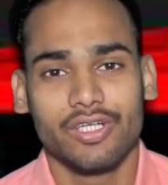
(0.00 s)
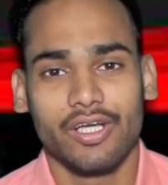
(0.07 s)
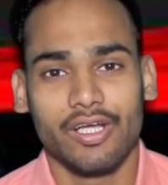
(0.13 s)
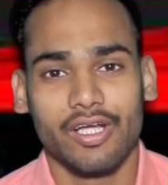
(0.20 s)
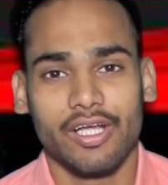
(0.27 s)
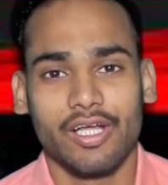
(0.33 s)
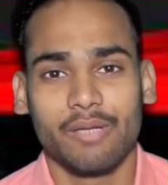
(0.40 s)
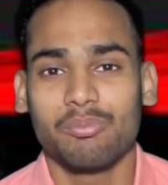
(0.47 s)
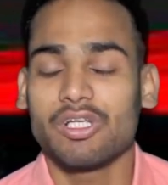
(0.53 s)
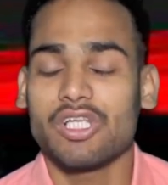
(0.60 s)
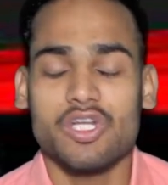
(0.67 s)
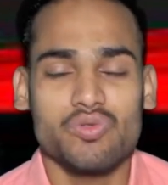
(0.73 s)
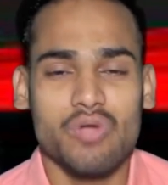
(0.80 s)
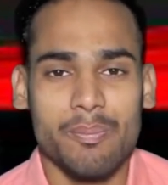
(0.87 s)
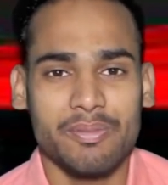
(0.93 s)

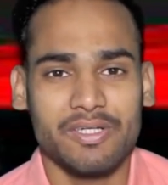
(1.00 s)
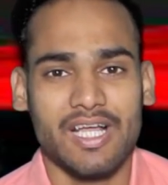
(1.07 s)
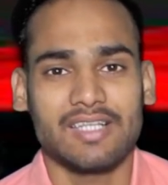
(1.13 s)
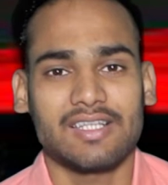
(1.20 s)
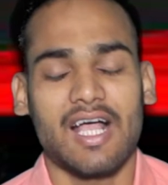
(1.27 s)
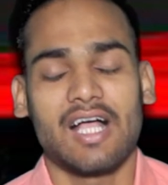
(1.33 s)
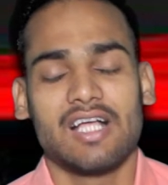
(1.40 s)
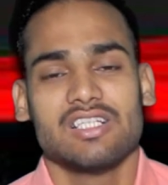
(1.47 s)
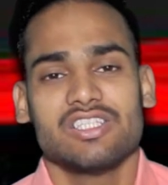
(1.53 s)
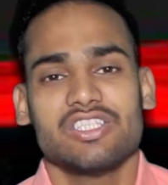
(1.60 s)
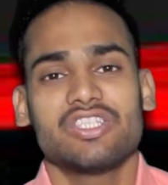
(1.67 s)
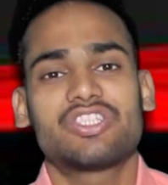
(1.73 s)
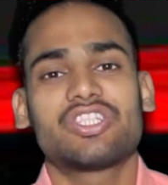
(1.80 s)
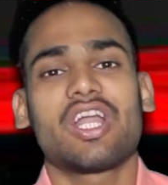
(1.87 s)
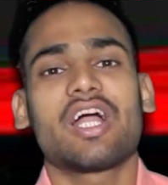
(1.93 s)
हुआ पिटाता
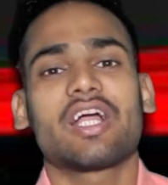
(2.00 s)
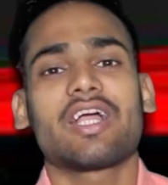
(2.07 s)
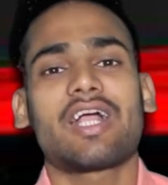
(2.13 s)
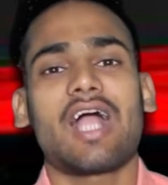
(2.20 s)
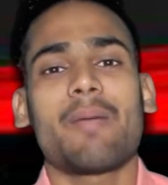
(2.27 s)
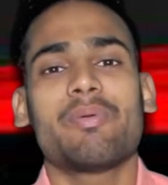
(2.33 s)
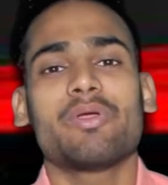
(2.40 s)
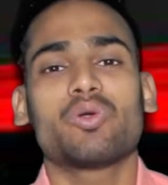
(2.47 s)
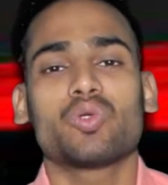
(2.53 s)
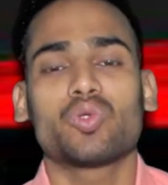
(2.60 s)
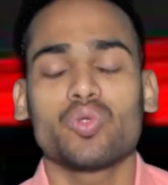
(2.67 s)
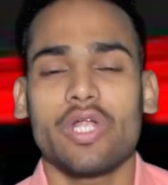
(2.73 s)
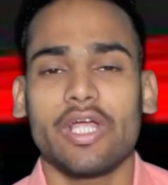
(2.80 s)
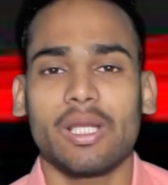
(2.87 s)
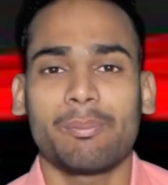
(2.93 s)
इस तरह के काफ़ी
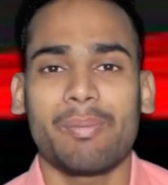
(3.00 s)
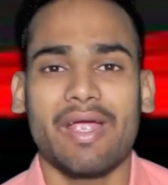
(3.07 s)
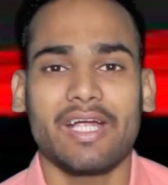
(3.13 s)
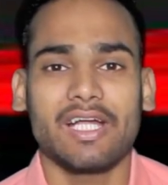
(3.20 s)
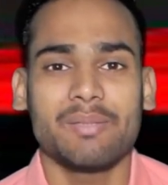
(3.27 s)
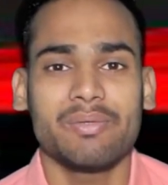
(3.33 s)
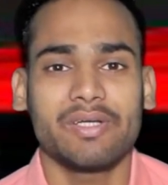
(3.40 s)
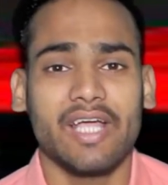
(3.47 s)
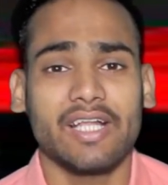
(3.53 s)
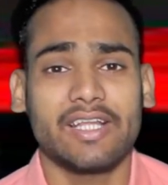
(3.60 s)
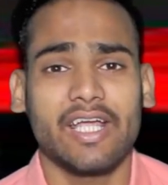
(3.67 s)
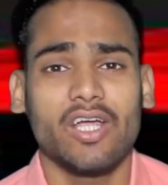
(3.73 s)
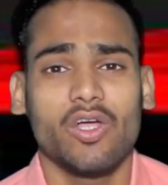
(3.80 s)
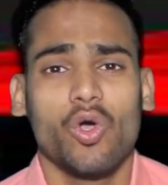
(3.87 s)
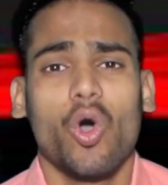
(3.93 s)
कुरकुरे के पैकेट बिके
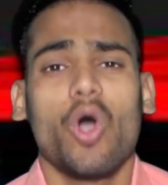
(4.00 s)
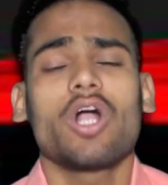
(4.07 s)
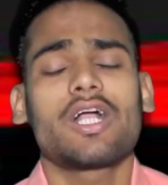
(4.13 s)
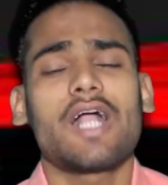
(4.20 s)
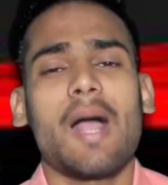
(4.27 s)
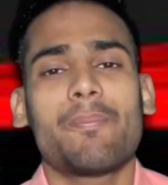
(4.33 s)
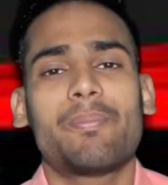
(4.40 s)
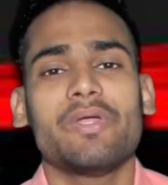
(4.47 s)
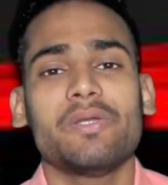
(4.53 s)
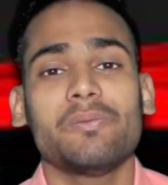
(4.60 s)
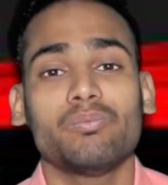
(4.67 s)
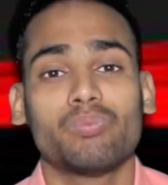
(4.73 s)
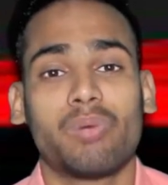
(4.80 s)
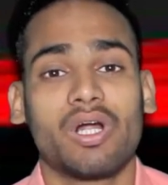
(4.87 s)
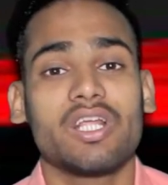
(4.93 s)
थे और काफ़ी
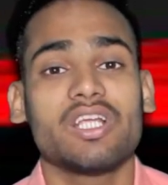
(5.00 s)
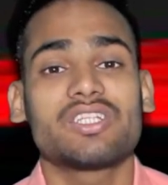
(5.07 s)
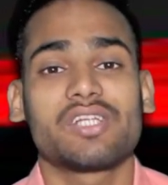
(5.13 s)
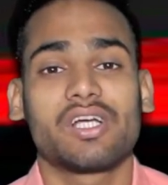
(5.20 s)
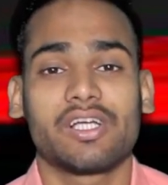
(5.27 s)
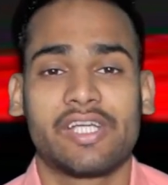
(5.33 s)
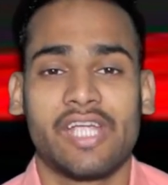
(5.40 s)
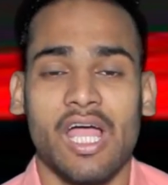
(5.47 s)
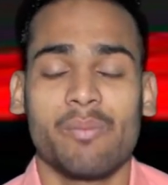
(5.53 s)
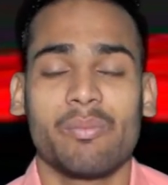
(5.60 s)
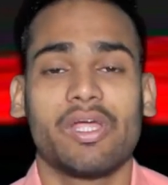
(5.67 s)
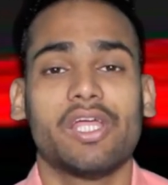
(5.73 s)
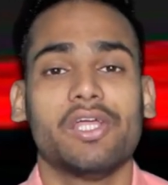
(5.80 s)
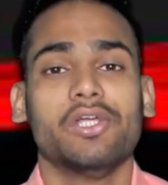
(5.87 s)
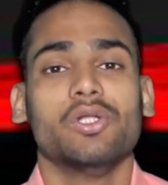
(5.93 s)
बड़ी संख्या
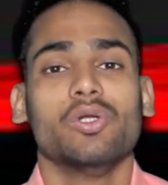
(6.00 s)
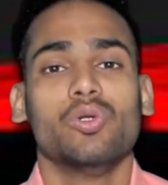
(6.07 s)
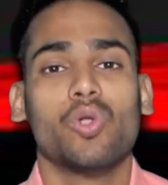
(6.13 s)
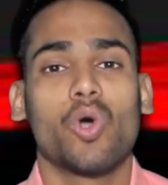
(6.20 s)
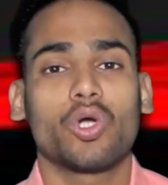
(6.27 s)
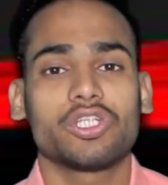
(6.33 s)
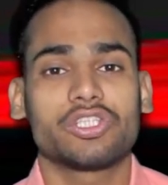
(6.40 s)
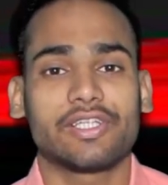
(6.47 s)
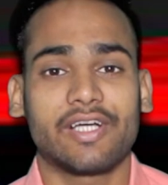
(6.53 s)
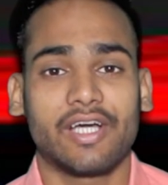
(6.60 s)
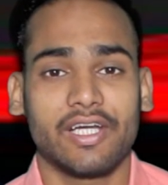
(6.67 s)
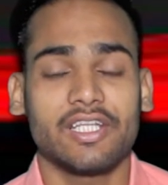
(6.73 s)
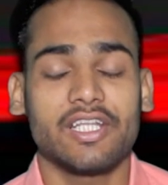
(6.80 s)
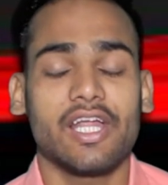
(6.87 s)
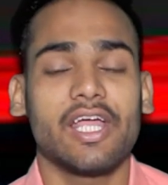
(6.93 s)
में लोग इसे
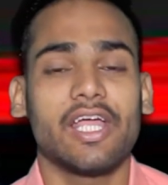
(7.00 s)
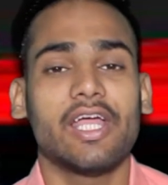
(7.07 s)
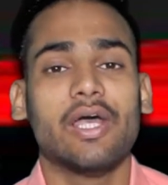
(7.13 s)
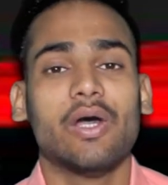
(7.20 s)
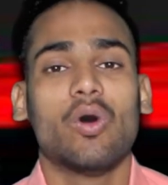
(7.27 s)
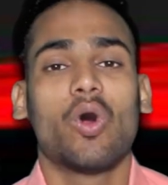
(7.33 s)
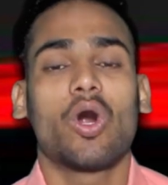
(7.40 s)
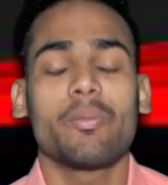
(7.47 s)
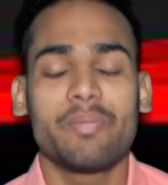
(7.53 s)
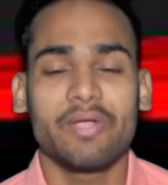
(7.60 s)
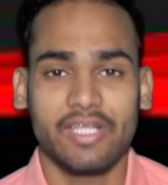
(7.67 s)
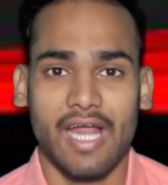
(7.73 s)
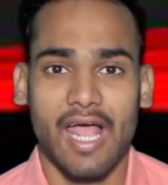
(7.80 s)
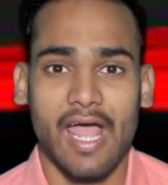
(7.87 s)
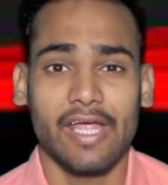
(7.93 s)
खरीद रहे हैं और
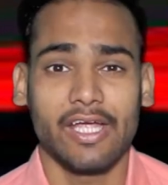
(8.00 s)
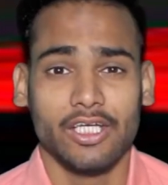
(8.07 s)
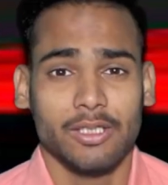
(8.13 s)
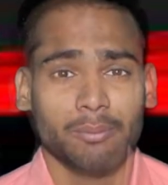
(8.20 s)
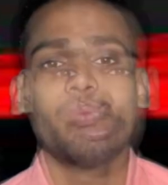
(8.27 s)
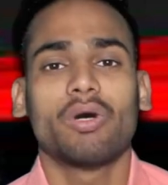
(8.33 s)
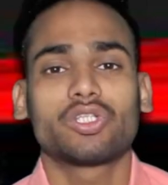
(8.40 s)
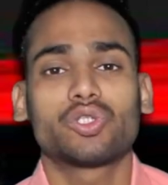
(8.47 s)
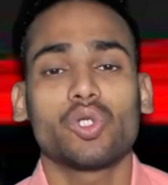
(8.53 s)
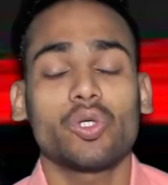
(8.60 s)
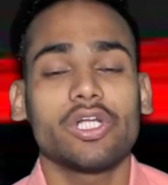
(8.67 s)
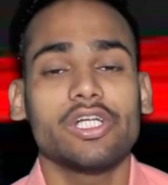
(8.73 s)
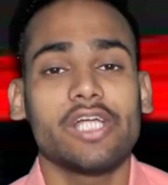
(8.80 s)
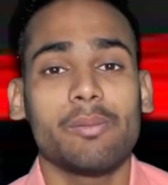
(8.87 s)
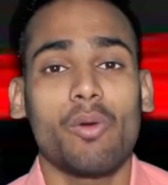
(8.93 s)
बिक रहा है बच्चों
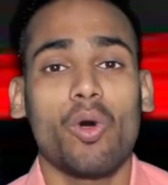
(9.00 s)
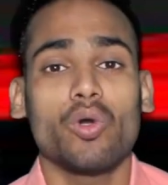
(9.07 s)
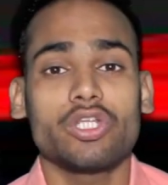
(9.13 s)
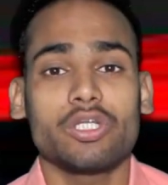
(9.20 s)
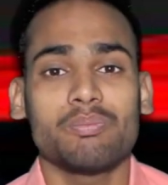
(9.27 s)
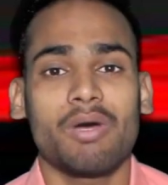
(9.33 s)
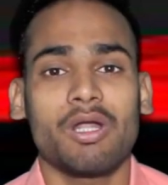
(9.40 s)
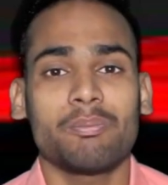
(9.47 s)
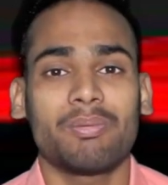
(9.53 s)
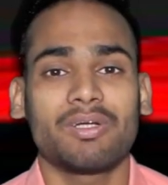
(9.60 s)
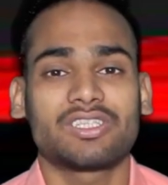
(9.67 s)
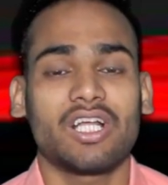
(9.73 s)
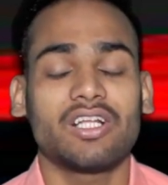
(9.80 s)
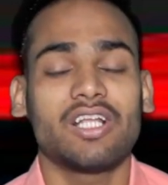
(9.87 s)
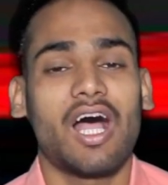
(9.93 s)
के लिए बहुत ही मन
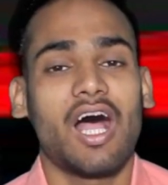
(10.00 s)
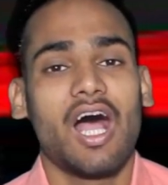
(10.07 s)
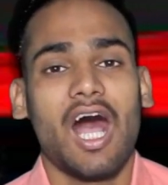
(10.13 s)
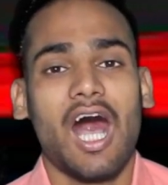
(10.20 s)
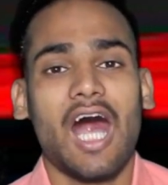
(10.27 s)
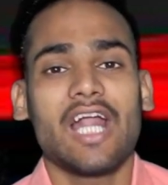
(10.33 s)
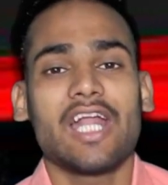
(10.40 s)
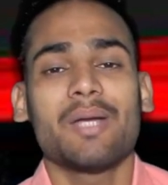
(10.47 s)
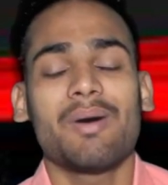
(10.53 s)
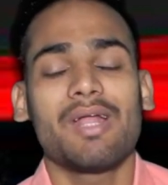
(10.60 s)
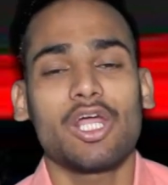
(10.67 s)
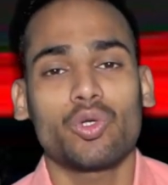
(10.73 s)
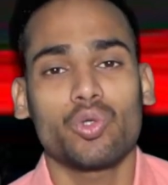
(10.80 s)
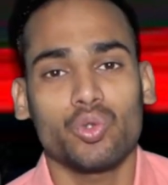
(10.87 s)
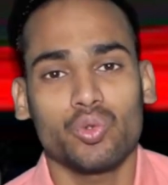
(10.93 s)
पसंद आने
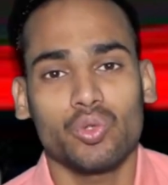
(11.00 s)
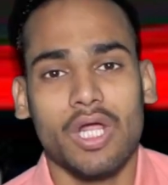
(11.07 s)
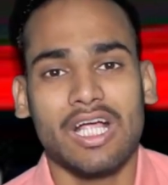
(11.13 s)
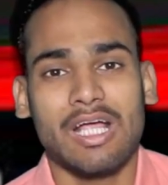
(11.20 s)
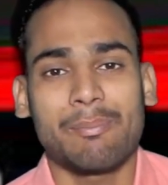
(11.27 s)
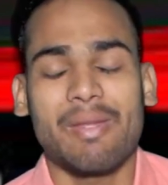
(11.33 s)
वाला कुरकुरा का